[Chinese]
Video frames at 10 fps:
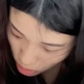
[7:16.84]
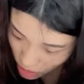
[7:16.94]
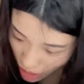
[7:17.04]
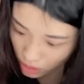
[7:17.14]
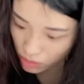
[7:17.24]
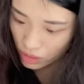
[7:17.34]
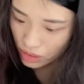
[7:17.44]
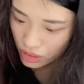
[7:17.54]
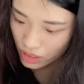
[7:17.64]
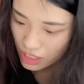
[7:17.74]
章，如果
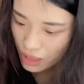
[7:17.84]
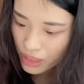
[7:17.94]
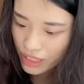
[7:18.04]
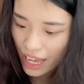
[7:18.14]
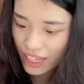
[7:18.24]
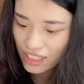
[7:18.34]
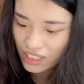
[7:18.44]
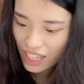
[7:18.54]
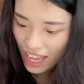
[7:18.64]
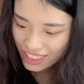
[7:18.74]
在上面打一个
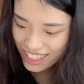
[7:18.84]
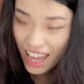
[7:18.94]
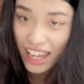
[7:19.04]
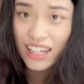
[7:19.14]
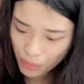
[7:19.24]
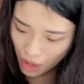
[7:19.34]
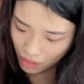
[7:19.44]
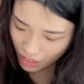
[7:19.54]
叉叉，不好